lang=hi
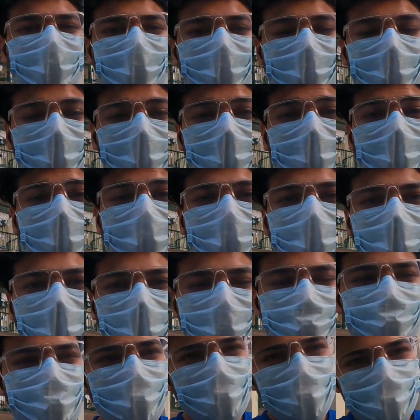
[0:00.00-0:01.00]
मैं
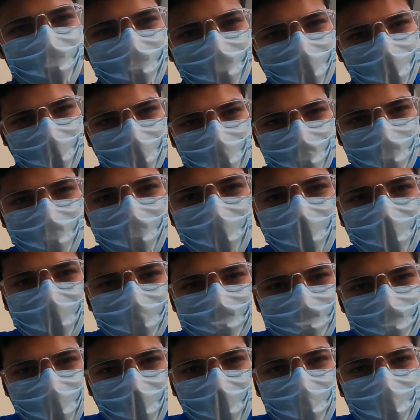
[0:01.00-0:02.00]
प्रोनाउंसिएशन सही रखूँगा
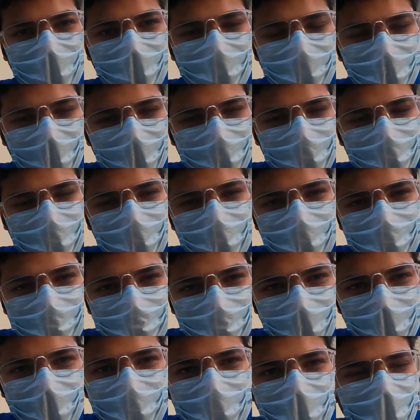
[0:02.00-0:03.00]
अपने वर्ड्स की
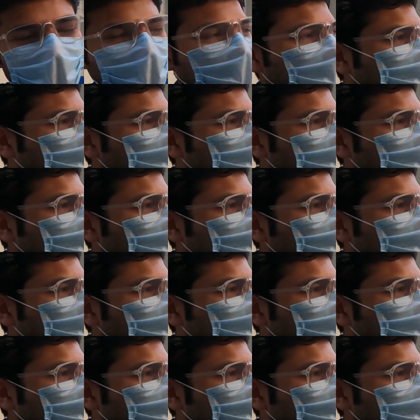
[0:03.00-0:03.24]
अपने